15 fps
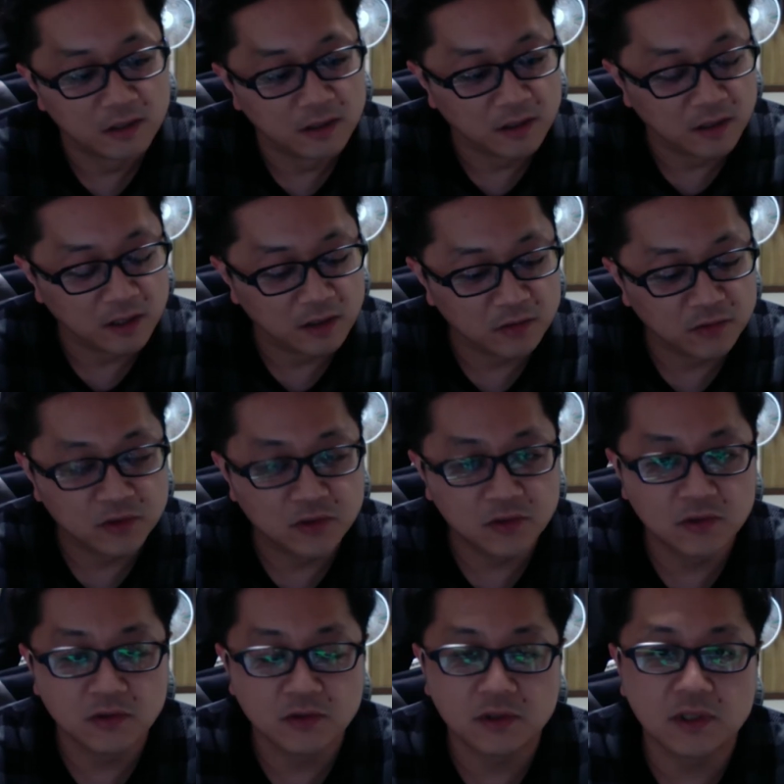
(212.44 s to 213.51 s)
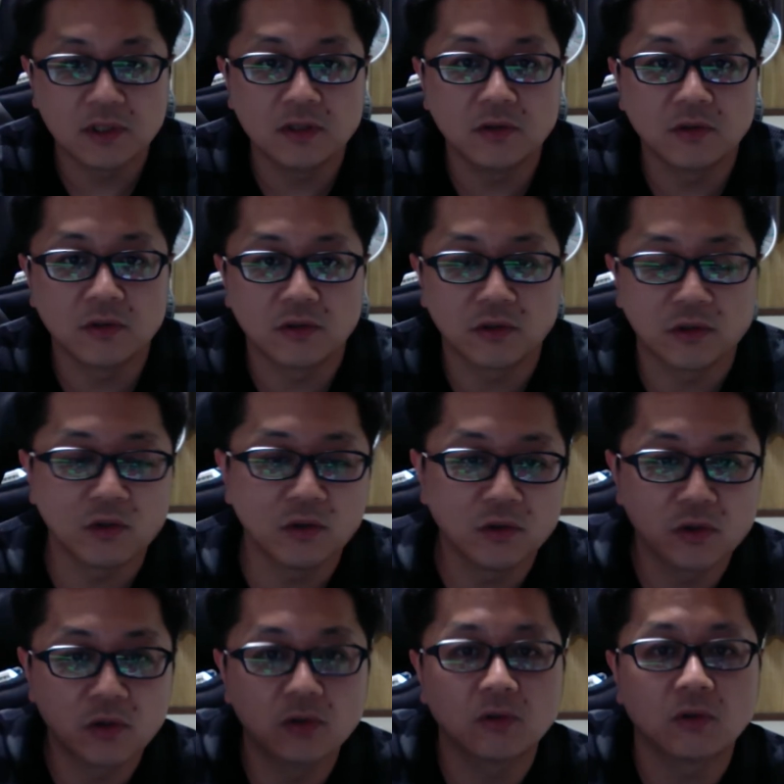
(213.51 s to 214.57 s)
あの、普通、金曜の夜、今日の
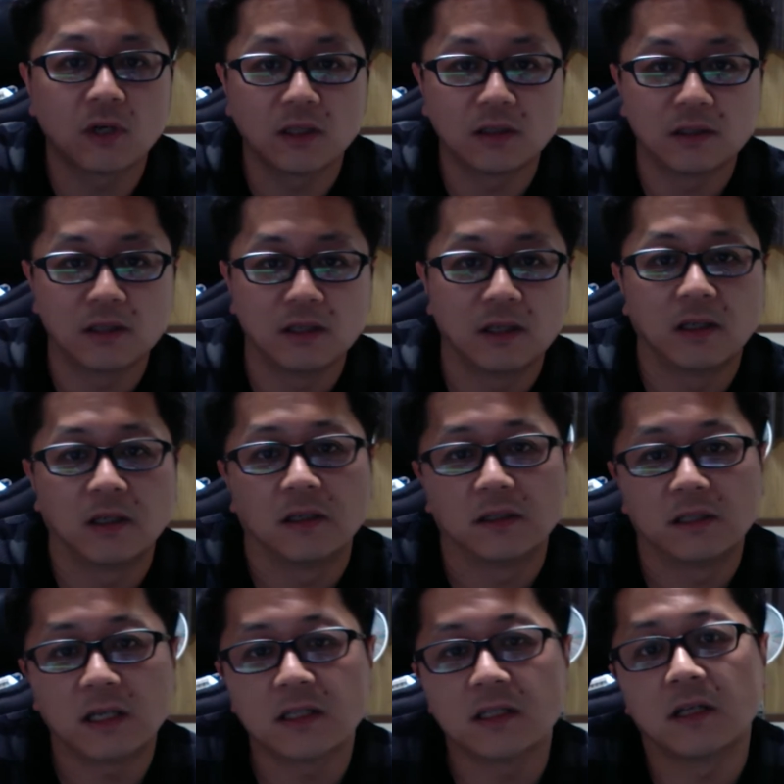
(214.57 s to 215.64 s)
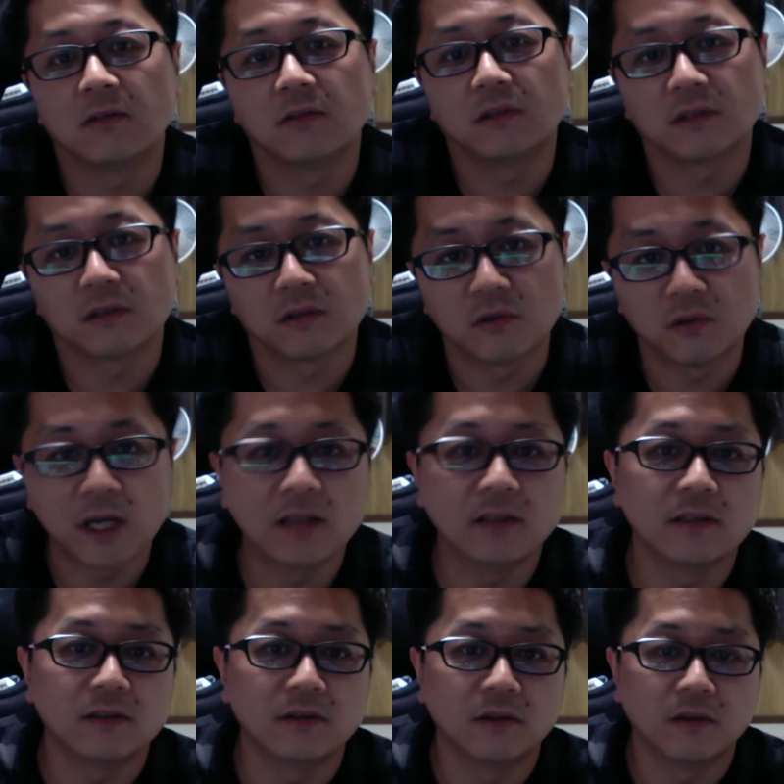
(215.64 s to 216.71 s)
夜とかって、夜勤あるんですけど、今日ないんで
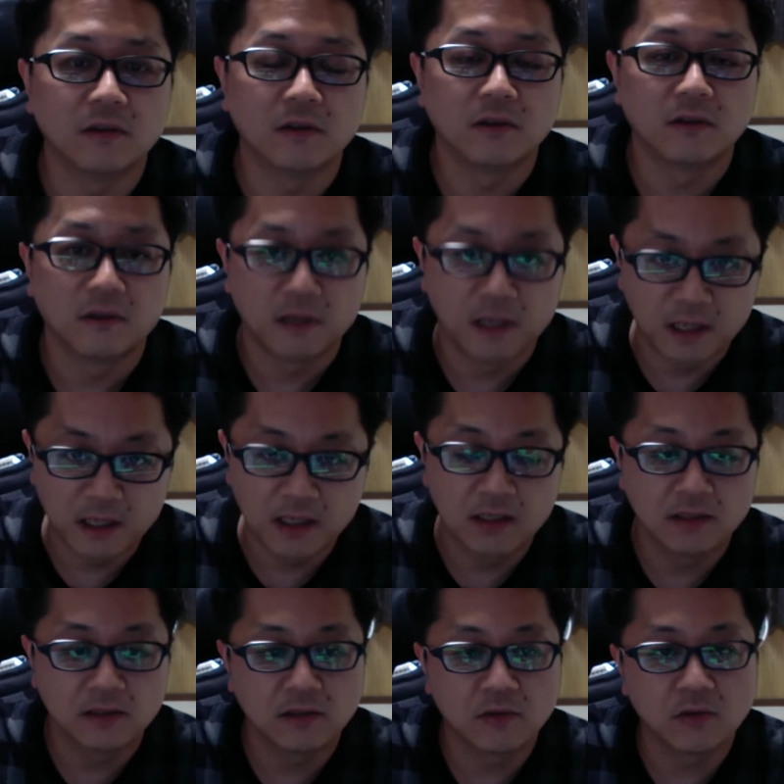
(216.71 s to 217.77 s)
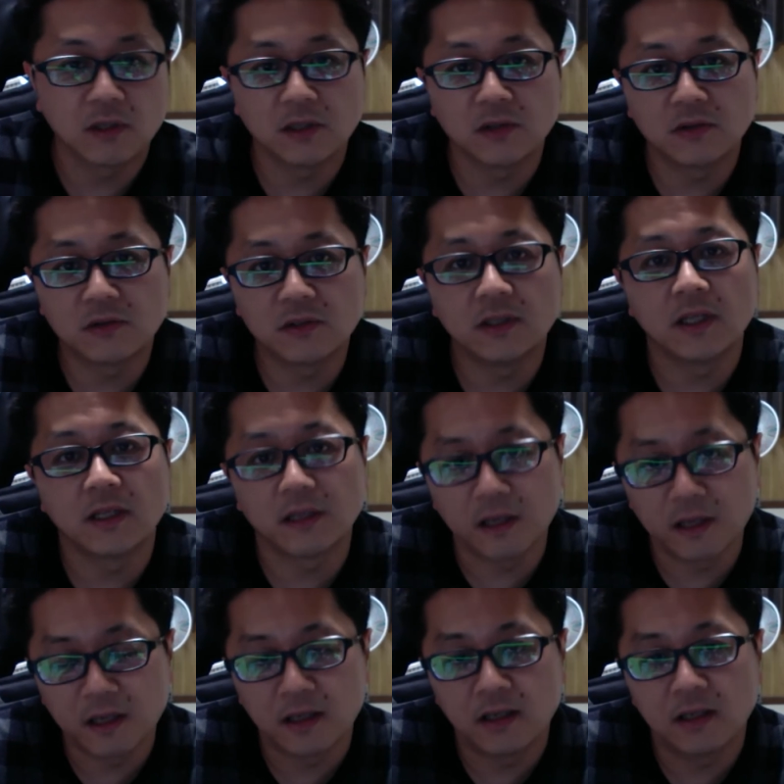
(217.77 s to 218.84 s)
すよ。はい。で、これからゆっくり寝
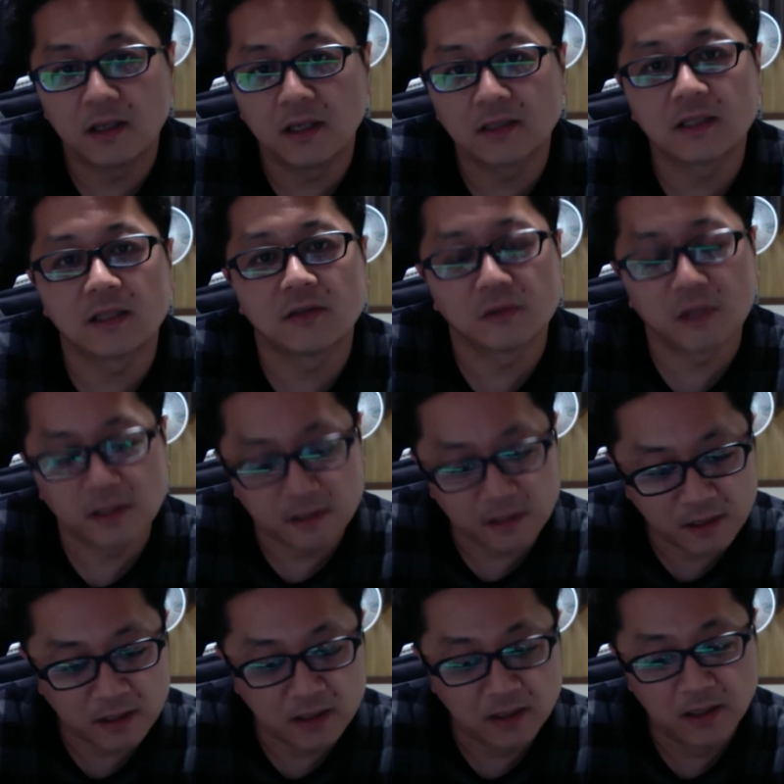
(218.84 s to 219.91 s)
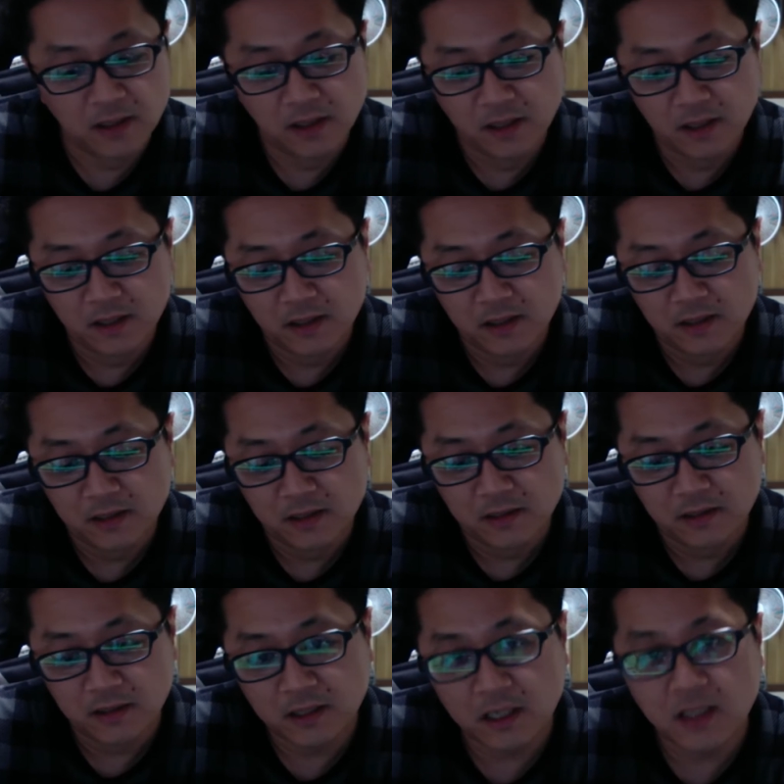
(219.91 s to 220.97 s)
て、明日に備えて、
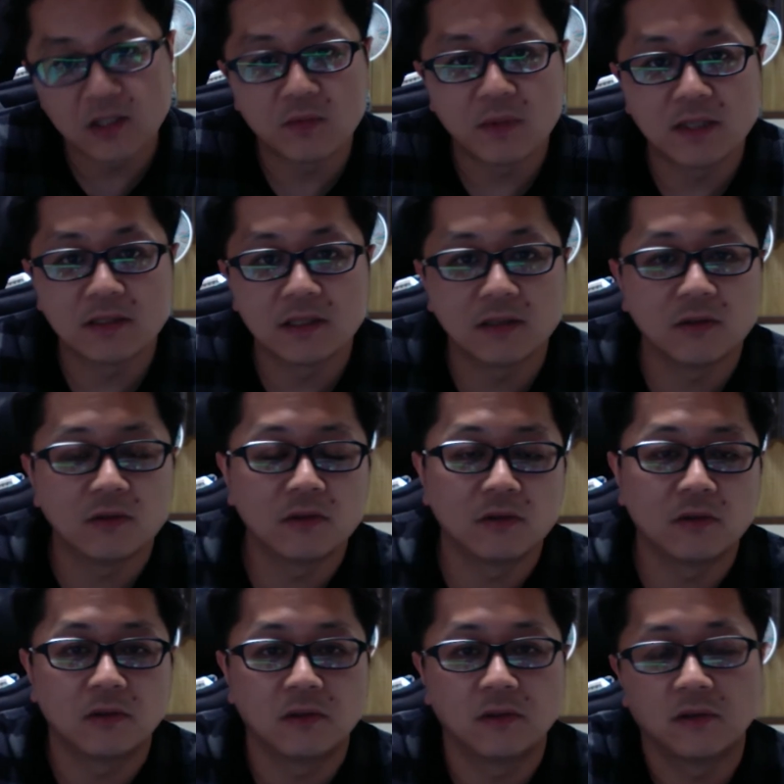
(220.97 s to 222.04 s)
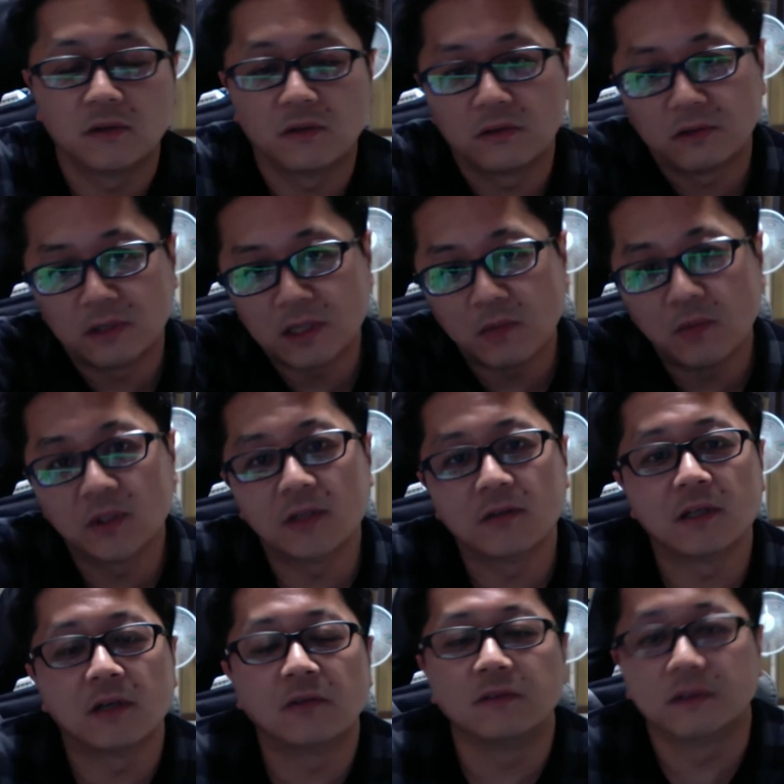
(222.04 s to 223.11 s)
で、体調万全の中、
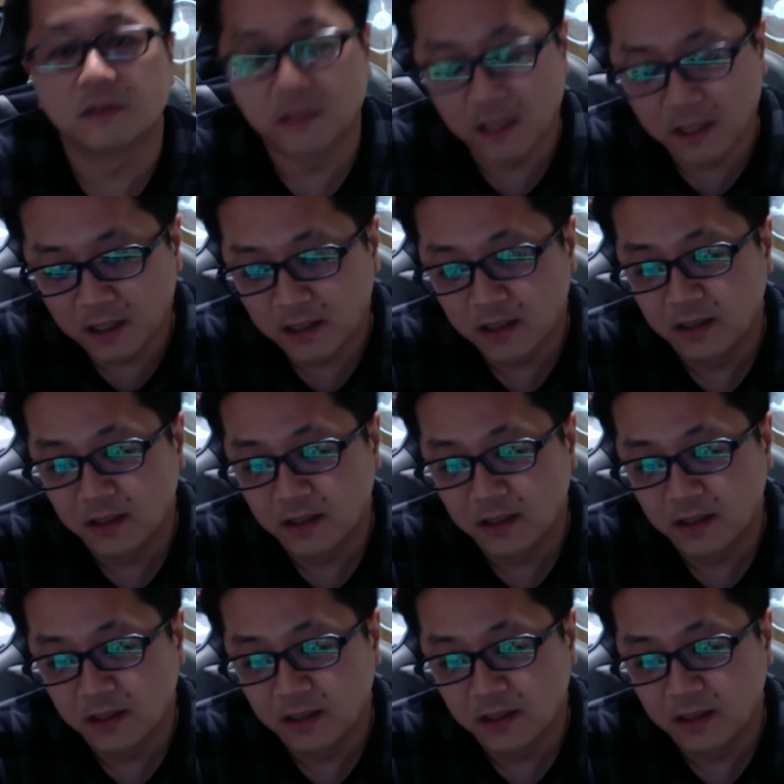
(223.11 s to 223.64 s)
モデルナ打って、